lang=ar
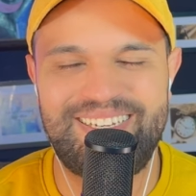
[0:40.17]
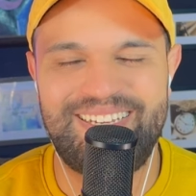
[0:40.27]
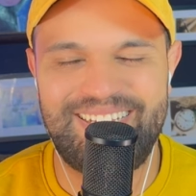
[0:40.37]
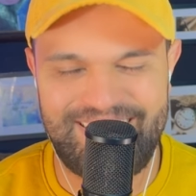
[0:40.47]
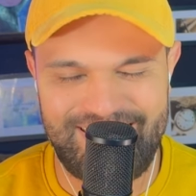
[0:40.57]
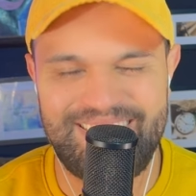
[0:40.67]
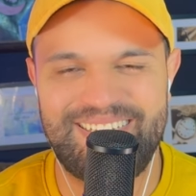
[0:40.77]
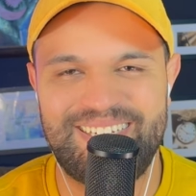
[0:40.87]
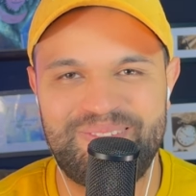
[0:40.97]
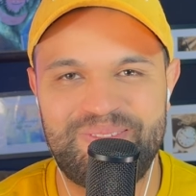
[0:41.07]
الله
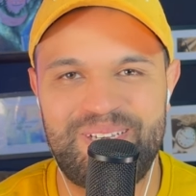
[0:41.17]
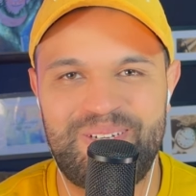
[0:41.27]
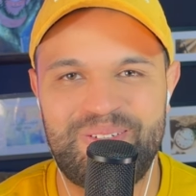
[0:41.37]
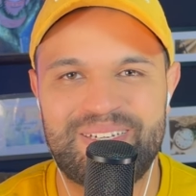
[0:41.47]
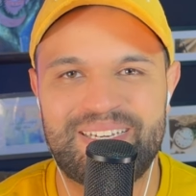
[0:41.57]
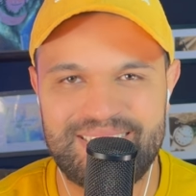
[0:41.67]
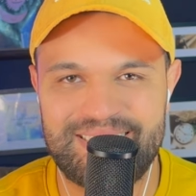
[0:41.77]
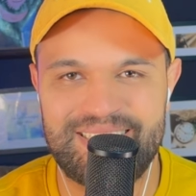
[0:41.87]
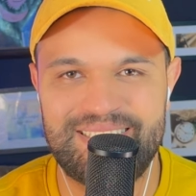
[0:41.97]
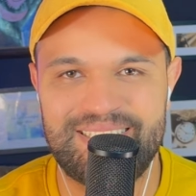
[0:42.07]
نبداو
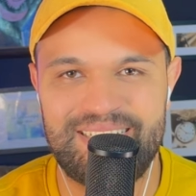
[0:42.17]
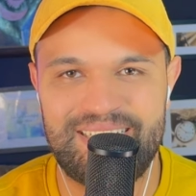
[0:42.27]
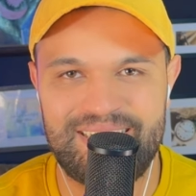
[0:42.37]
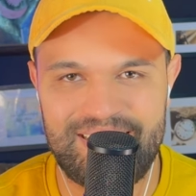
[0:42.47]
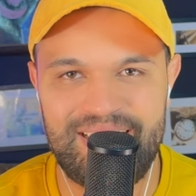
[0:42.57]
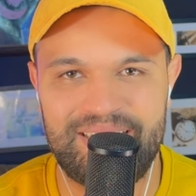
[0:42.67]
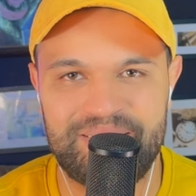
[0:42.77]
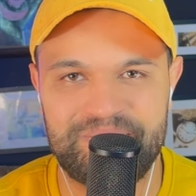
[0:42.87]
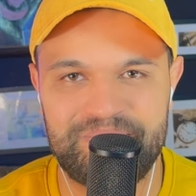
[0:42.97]
قصه كريم